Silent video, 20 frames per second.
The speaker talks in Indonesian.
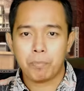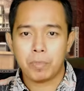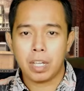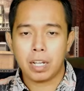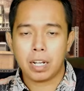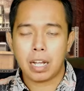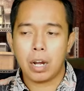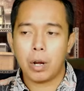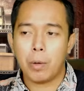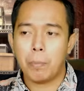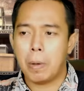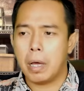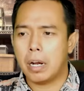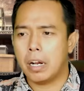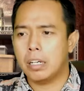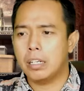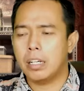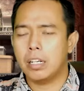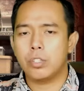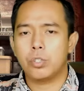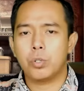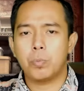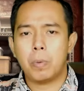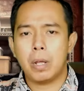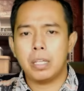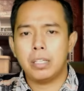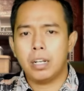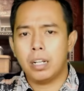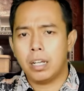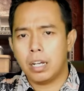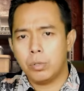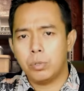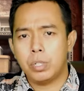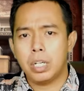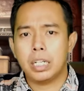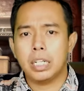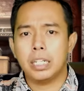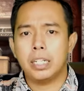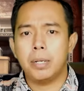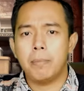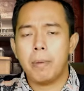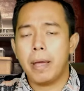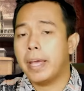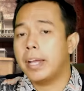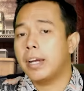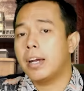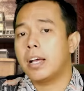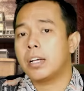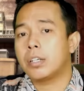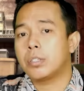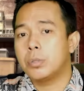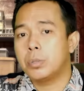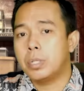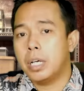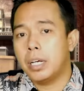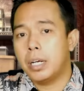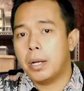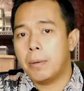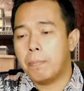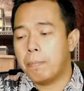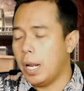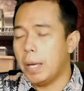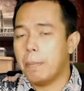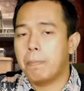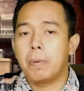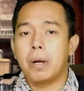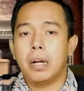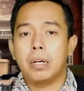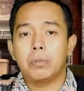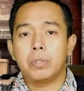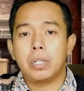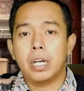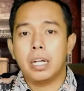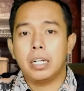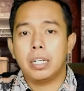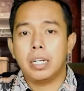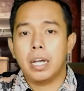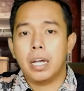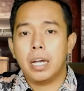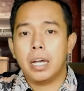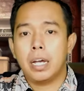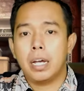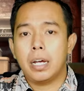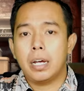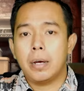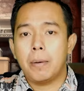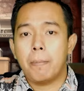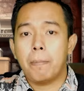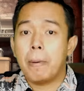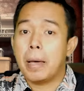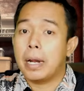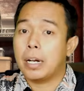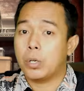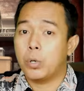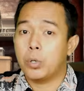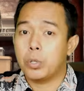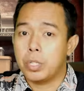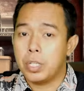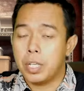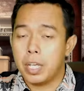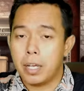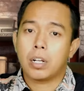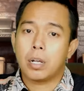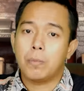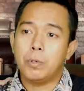Ya kalau barang dari supplier yang udah gede mah enak, sudah ada label, udah ada e, barcode-nya.